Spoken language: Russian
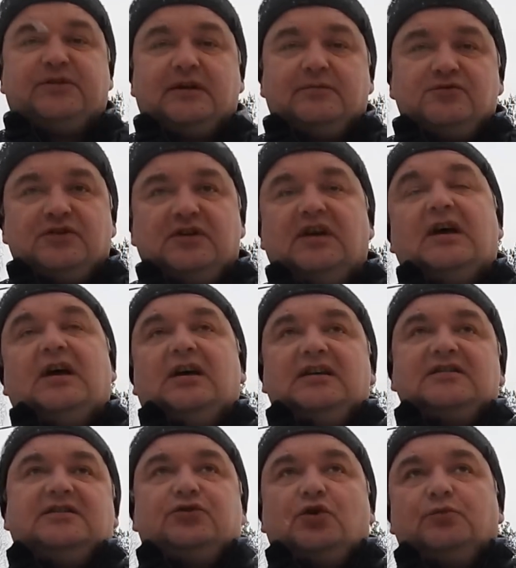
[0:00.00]
потому что
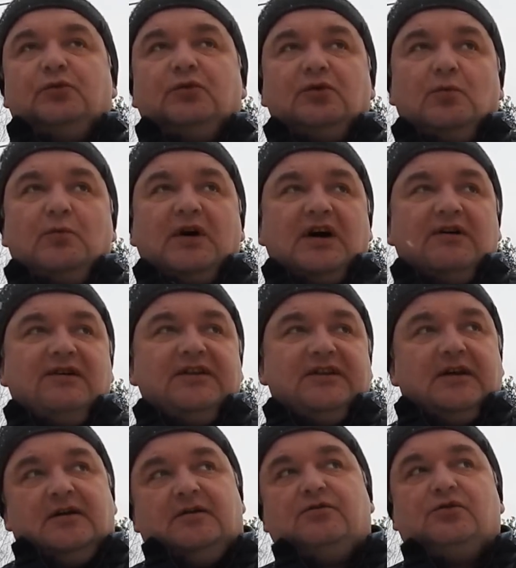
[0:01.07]
если топнул
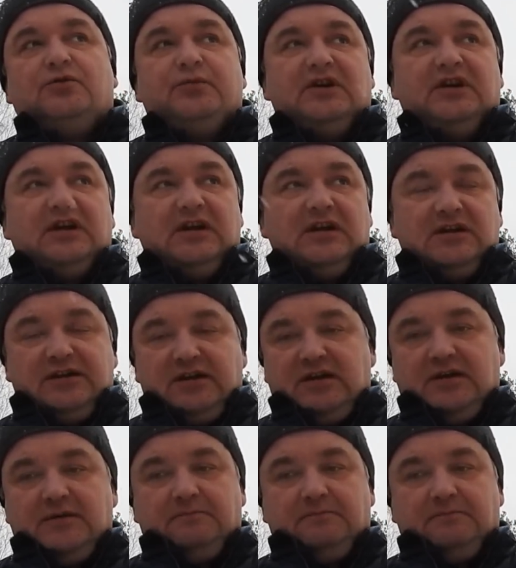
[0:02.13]
глубоковато, он перекинет